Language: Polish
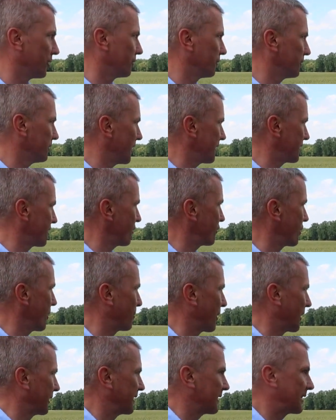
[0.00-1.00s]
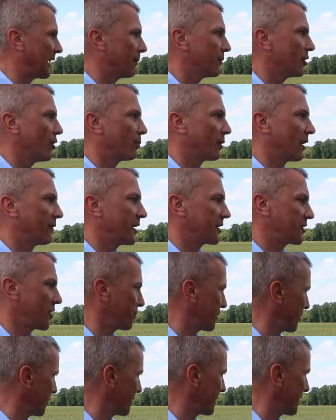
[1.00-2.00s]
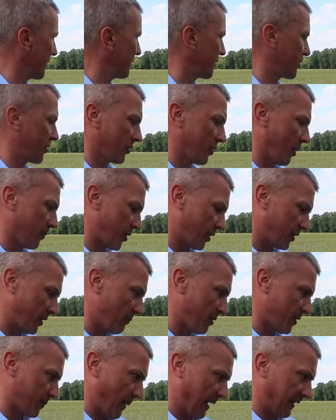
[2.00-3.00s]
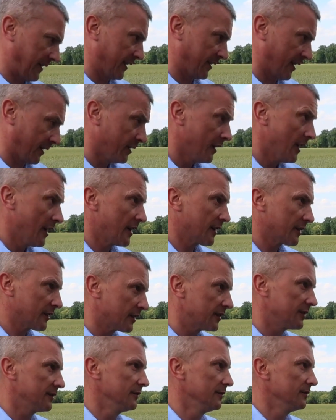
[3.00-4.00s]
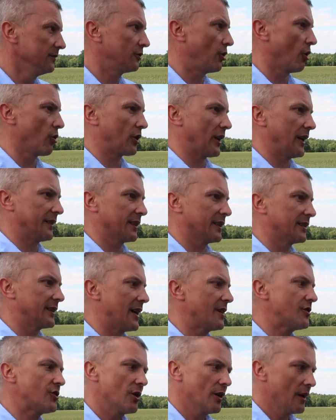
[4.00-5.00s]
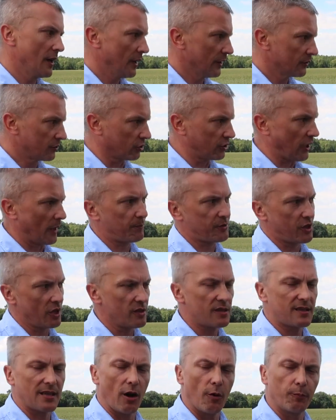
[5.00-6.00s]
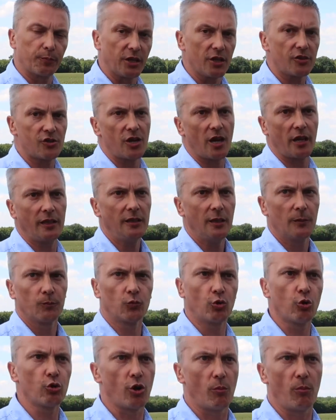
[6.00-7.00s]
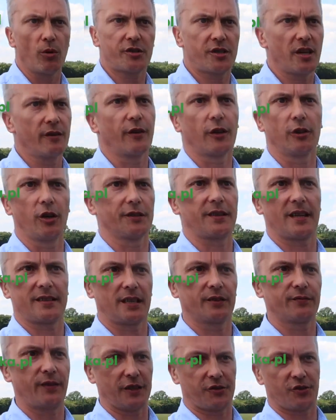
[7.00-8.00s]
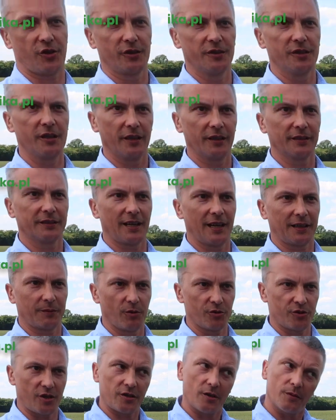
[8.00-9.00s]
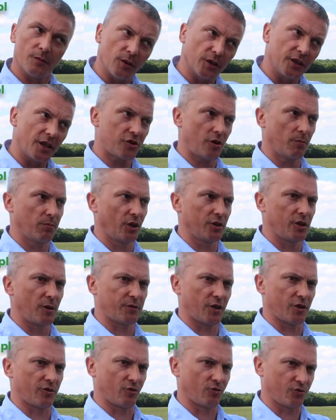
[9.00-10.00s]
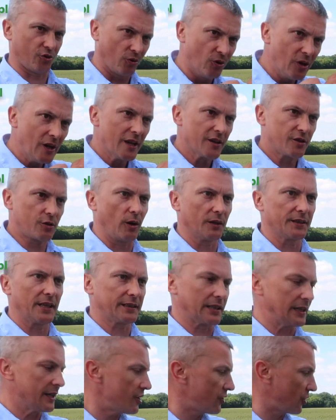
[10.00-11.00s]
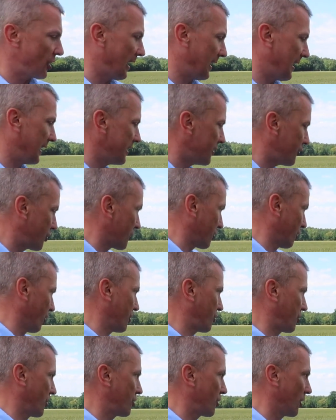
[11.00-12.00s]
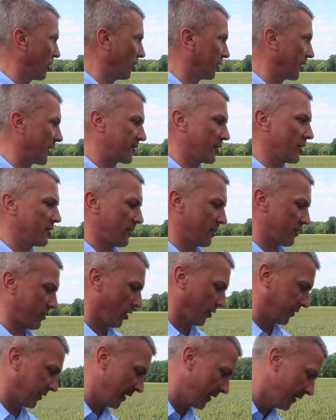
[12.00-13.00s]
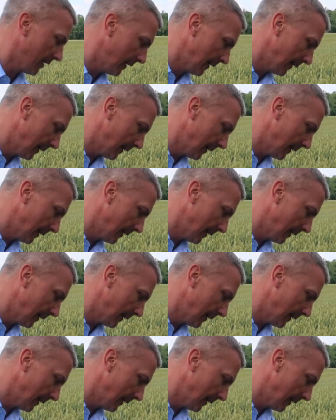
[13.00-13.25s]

No, jesteście praktykami, uprawiacie pszenicę, wiecie dobrze. Gdyby spadł jeden konkretny deszcz, to ta pszenica optycznie dużo mocniej wygląda za 2-3 dni. Tak? Może się, bo ona się broni przed suszą, składa te liście, ale liście są jeszcze zielone, co jest istotne.